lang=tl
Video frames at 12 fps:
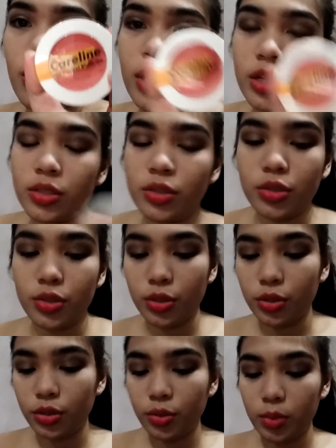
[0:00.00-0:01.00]
oil
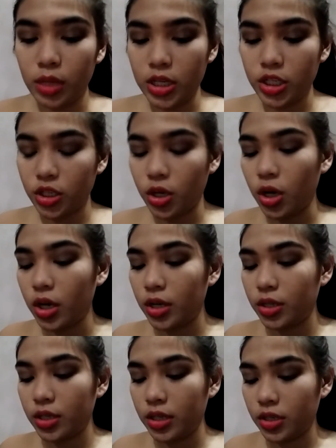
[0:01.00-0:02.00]
control, blush
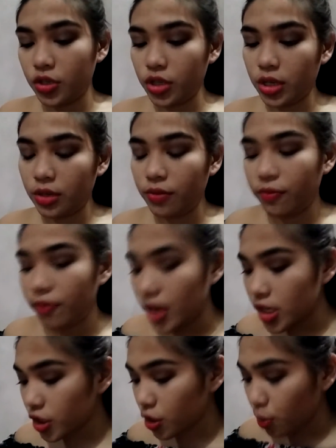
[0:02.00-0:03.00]
on, in the shade
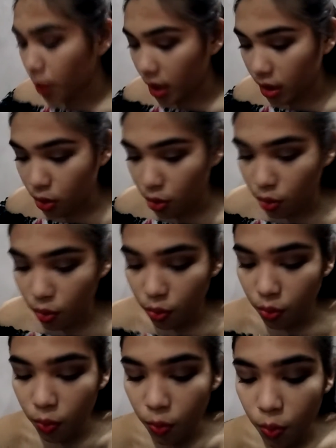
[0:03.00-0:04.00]
Fresh
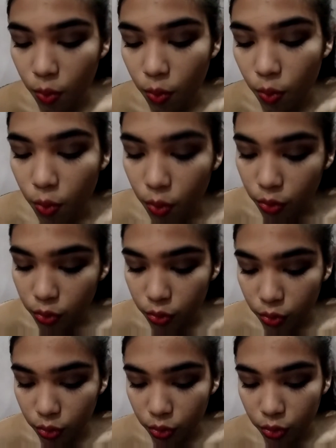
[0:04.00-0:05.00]
Tomato.
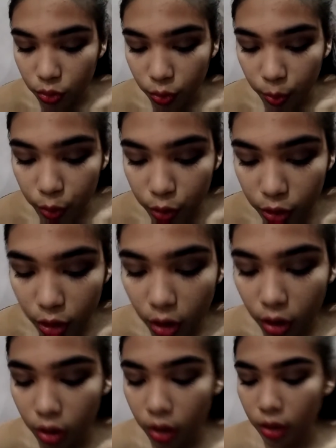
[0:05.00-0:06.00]
To put
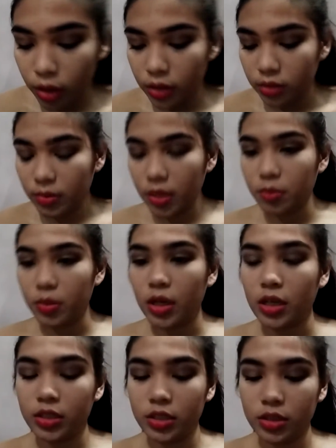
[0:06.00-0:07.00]
on my
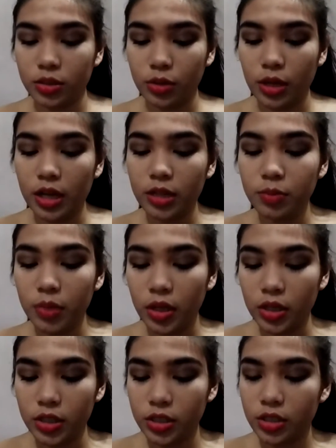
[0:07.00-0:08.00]
blush. To add
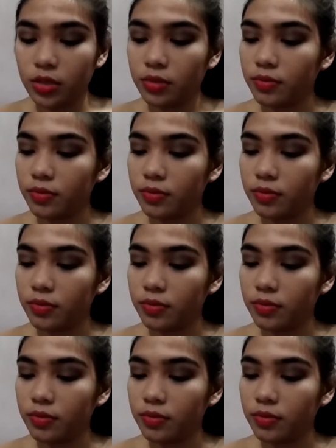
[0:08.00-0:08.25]
blush.